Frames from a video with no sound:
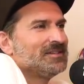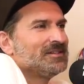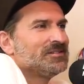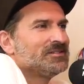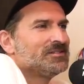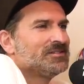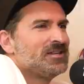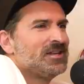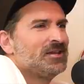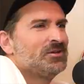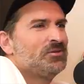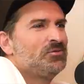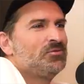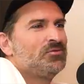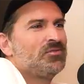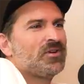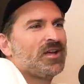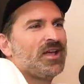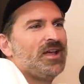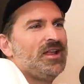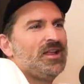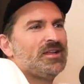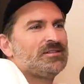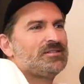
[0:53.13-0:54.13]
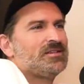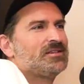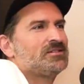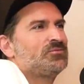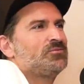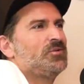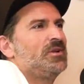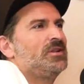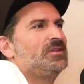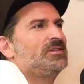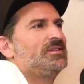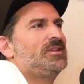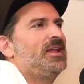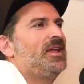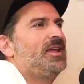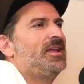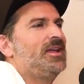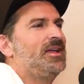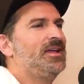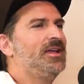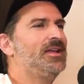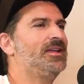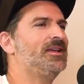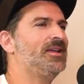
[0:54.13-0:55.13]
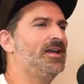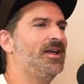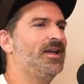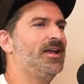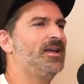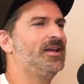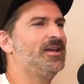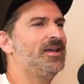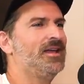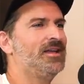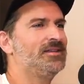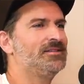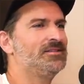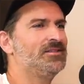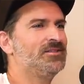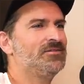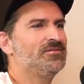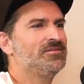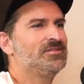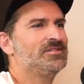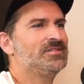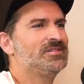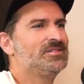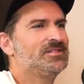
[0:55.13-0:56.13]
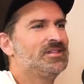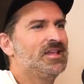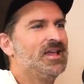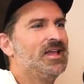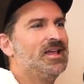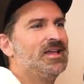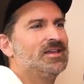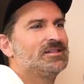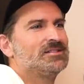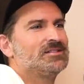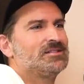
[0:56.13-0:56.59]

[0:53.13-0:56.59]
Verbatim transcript: je découvrais la sexualité à, 9-10 ans.